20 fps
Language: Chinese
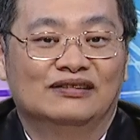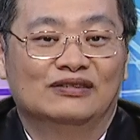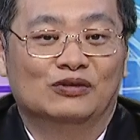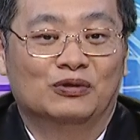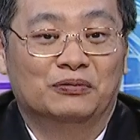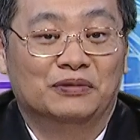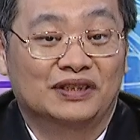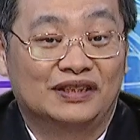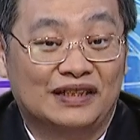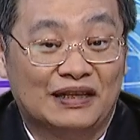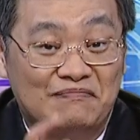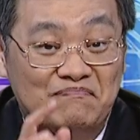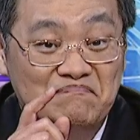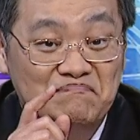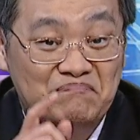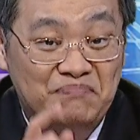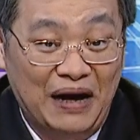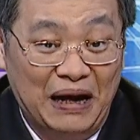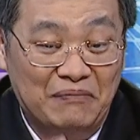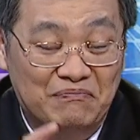我们升
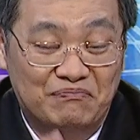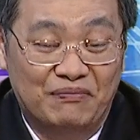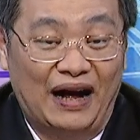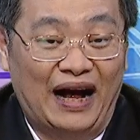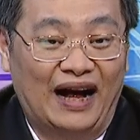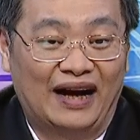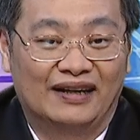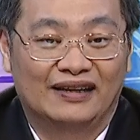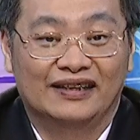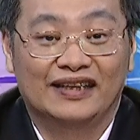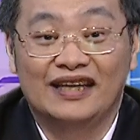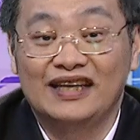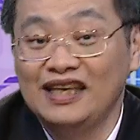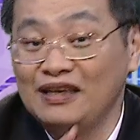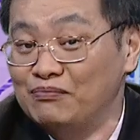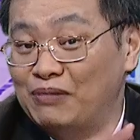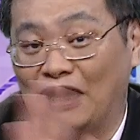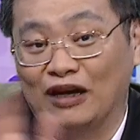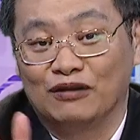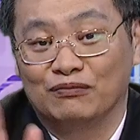半码，连
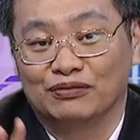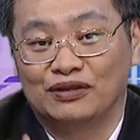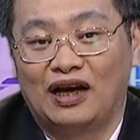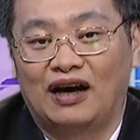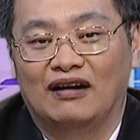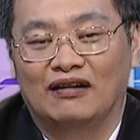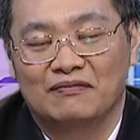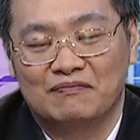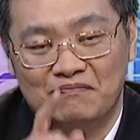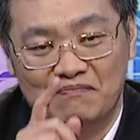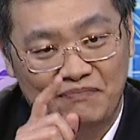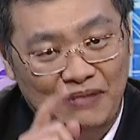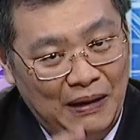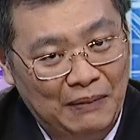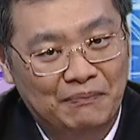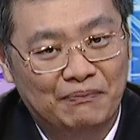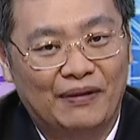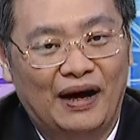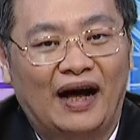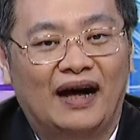一码都不到半
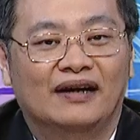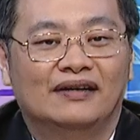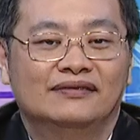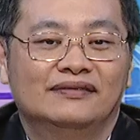码。